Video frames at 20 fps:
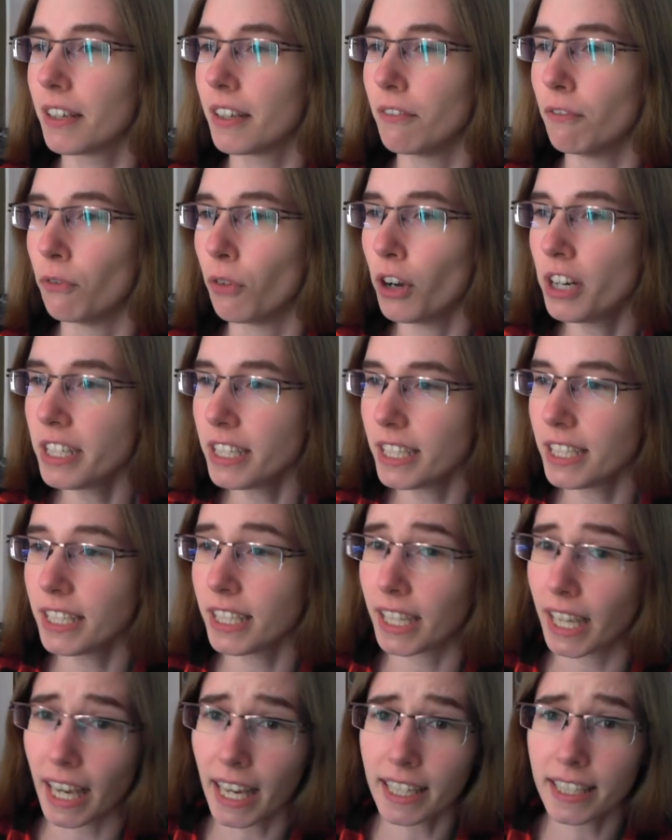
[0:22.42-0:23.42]
wollte
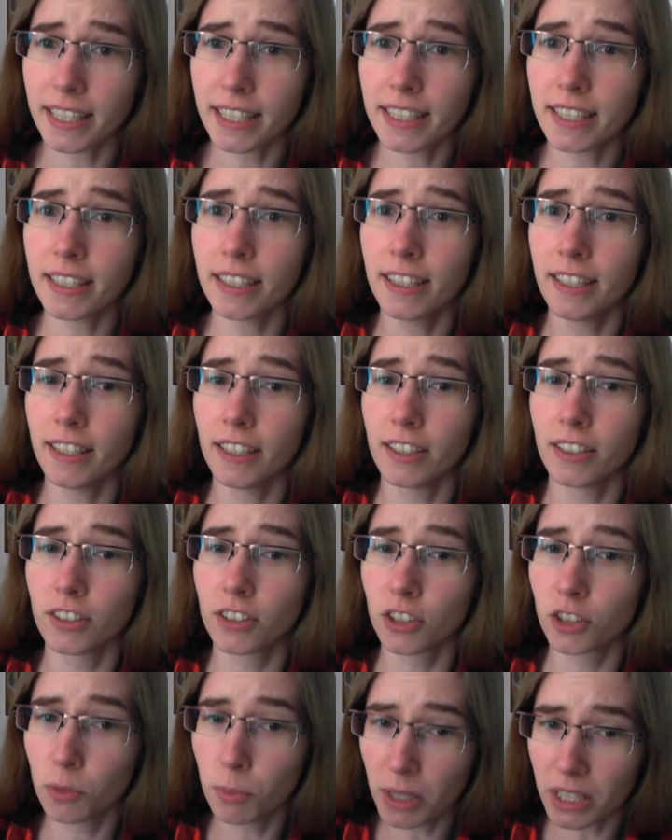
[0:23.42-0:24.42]
ich gerne
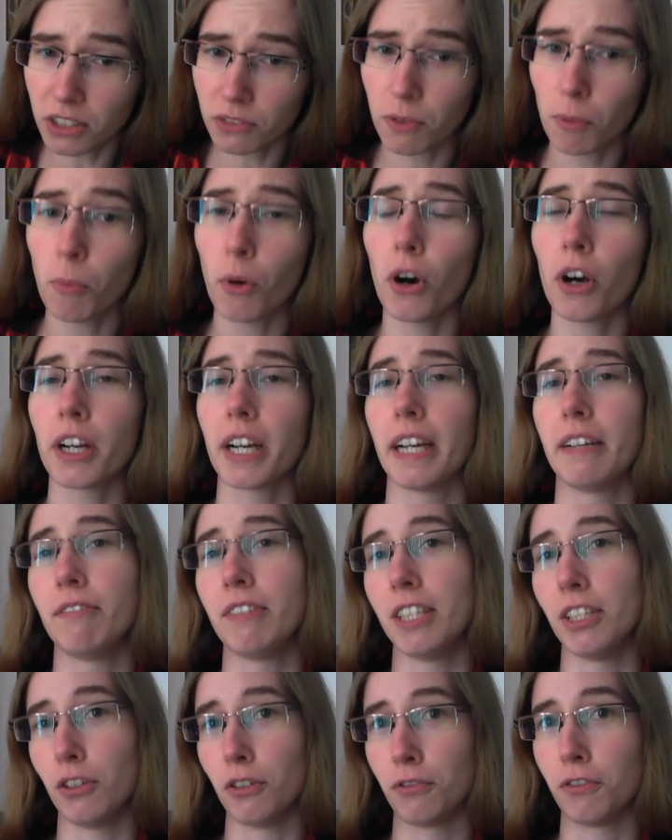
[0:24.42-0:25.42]
zumindest für morgen ein
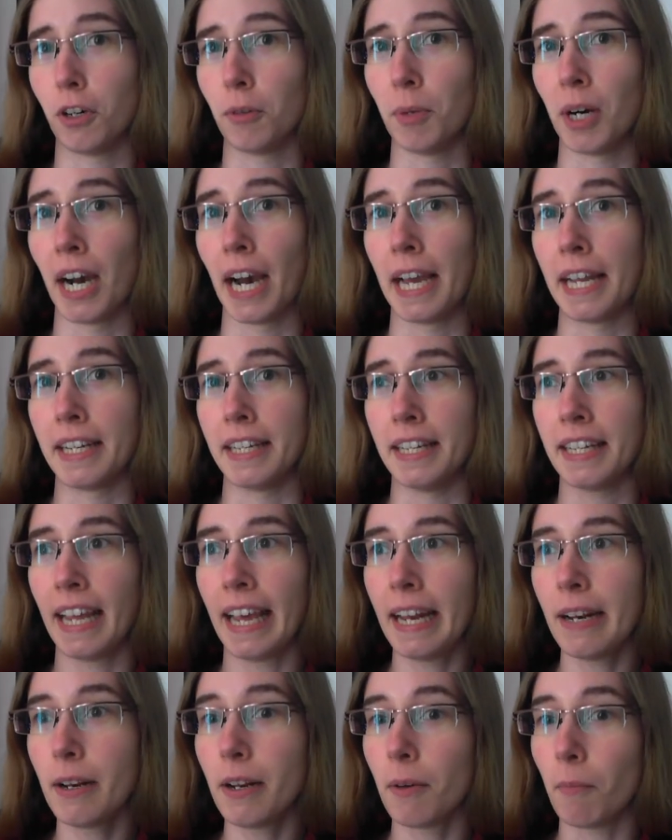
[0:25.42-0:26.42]
Video vorbereiten,
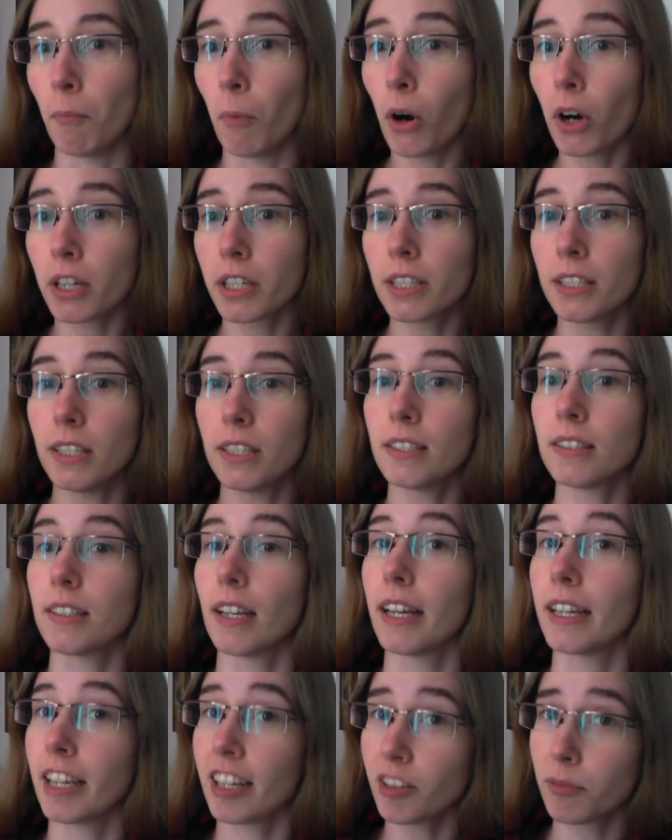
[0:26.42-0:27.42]
denn morgen ist
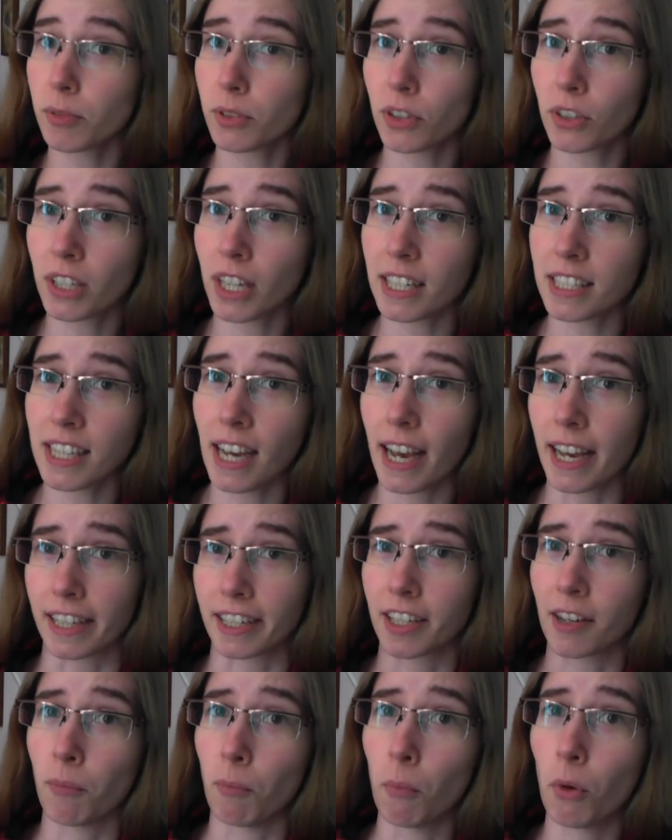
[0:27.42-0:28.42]
ein ganz besonderer
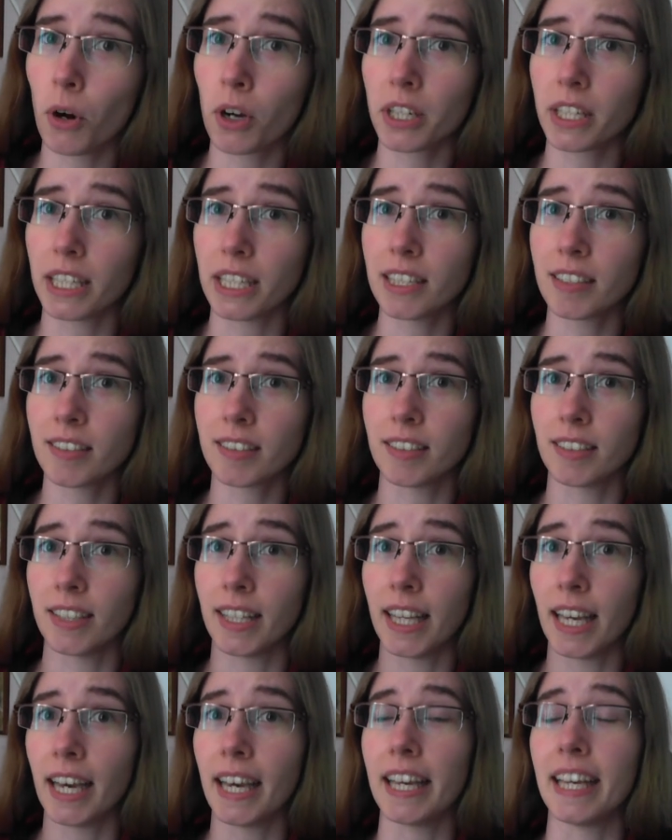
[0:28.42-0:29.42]
Tag. Morgen ist
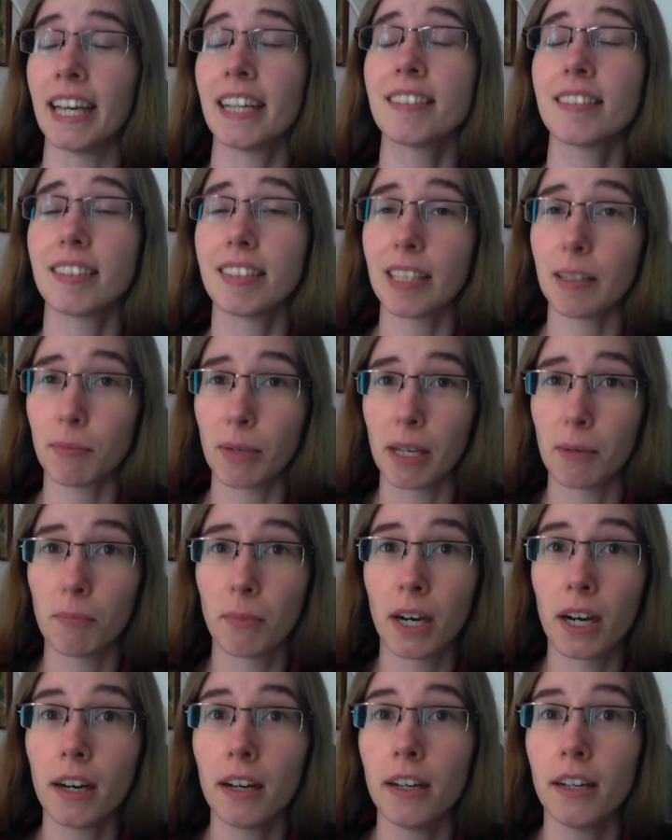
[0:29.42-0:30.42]
der 1.
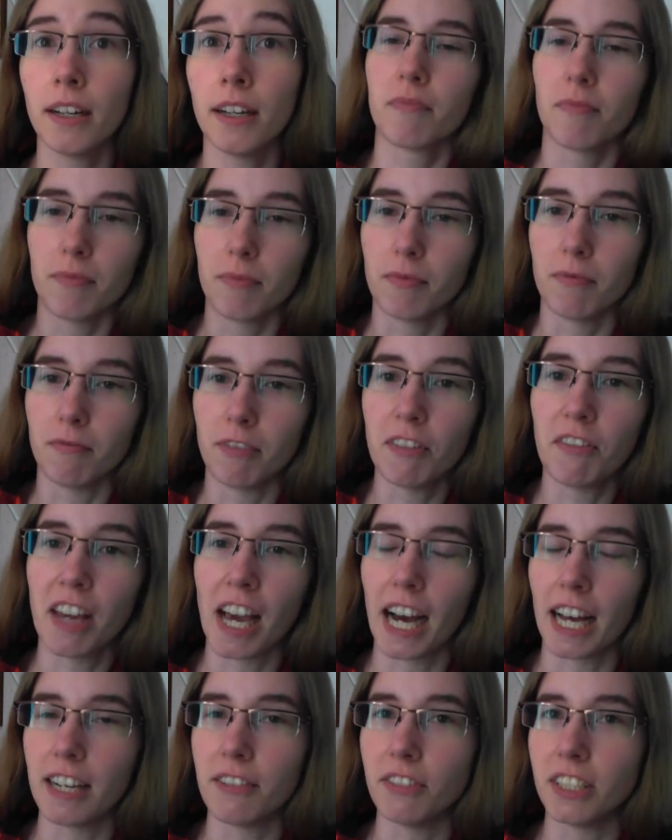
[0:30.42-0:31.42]
September wie
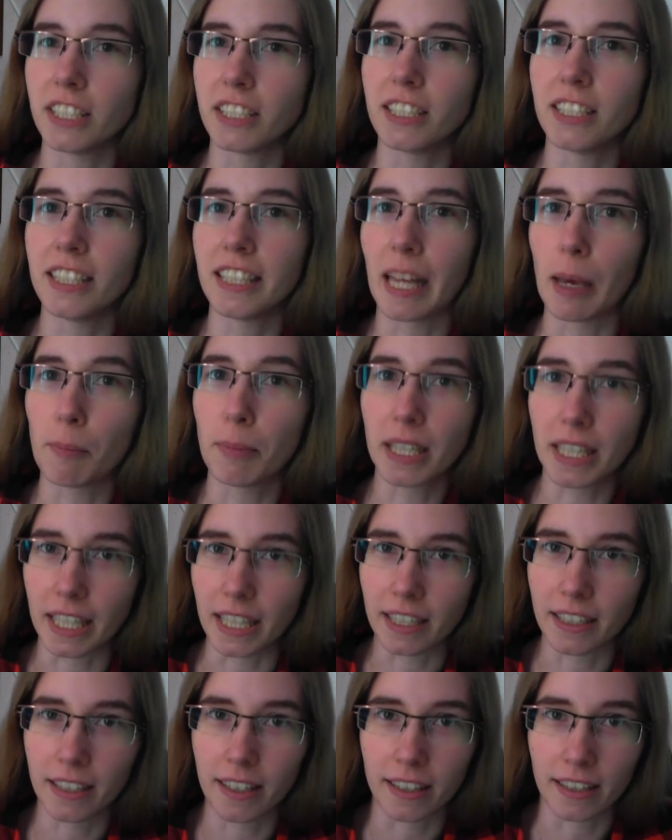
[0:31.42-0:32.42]
wir alle wissen, der
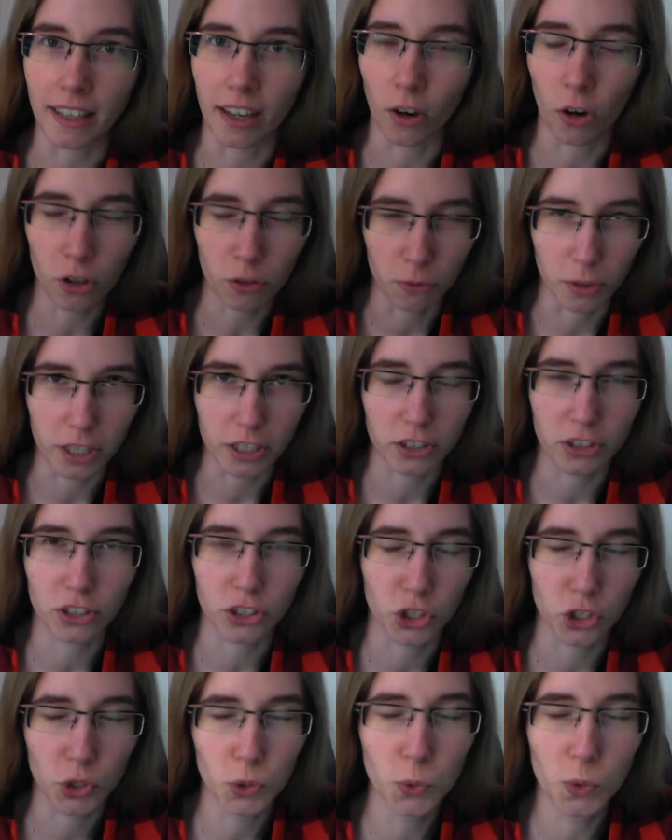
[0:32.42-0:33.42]
Beginn der
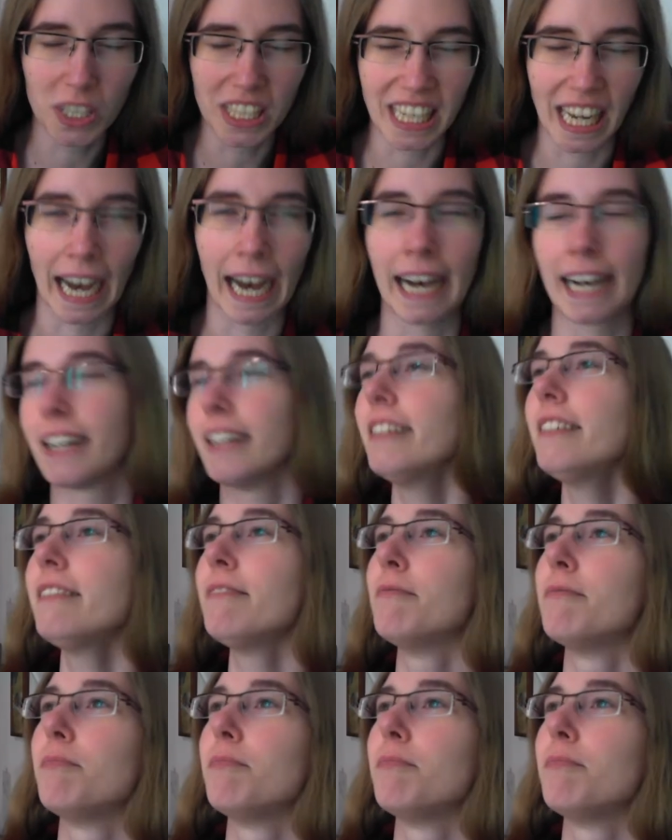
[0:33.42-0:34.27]
Hogwarts-Schuljahre.